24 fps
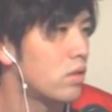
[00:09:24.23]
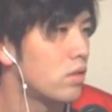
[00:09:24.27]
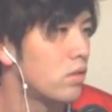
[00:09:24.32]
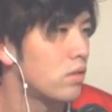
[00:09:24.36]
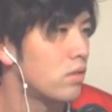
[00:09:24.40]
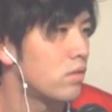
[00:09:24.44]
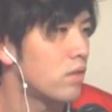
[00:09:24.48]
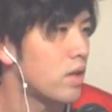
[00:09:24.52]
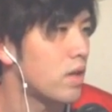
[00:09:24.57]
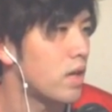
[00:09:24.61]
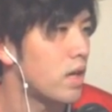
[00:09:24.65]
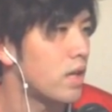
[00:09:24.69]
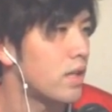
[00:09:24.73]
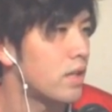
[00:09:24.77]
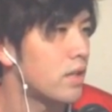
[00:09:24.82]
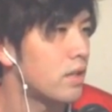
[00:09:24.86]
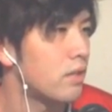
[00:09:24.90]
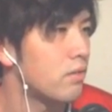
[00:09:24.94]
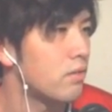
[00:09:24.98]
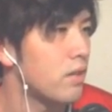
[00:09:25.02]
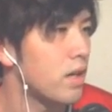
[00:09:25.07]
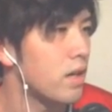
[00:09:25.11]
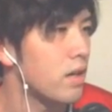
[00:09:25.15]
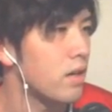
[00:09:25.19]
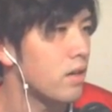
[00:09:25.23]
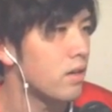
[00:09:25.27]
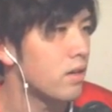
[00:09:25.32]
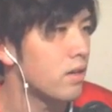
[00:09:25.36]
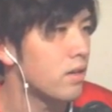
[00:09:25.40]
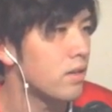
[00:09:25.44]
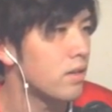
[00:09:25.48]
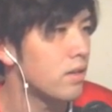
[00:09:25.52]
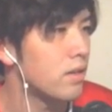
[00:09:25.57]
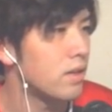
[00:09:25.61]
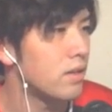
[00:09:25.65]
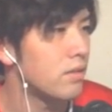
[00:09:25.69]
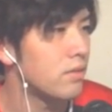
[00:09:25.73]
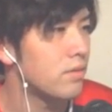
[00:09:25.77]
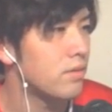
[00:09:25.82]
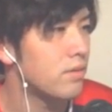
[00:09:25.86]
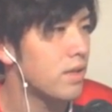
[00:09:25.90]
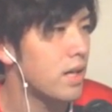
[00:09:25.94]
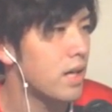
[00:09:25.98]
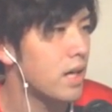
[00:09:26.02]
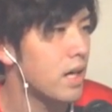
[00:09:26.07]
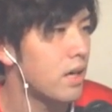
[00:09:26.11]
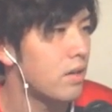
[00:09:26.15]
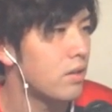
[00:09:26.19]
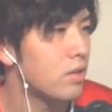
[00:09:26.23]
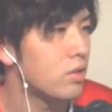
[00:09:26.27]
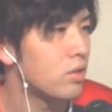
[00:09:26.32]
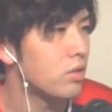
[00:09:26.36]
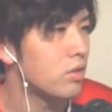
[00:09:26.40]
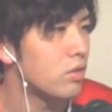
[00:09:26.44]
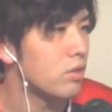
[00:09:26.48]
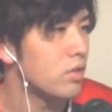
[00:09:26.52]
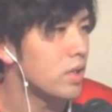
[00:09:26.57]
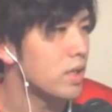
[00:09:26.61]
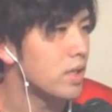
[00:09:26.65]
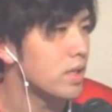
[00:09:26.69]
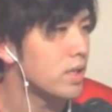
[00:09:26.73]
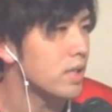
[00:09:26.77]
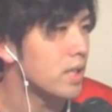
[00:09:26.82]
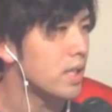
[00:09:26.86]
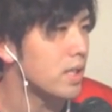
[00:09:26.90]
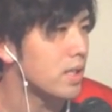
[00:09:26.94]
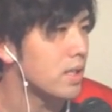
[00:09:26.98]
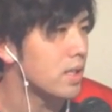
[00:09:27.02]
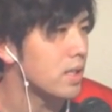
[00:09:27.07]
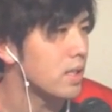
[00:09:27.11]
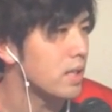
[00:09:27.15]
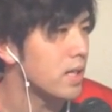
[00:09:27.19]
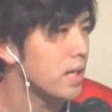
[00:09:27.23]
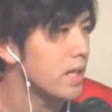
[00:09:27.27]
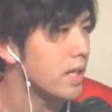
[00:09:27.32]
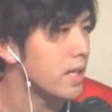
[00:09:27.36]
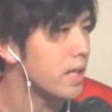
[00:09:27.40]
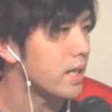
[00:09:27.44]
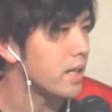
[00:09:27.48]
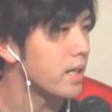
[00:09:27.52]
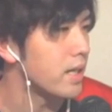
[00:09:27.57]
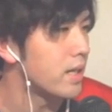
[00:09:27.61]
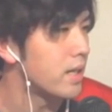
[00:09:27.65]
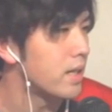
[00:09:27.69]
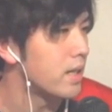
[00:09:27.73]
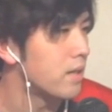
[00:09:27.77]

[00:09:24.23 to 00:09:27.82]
深川入って深川深川をちょっとね使っていきたいね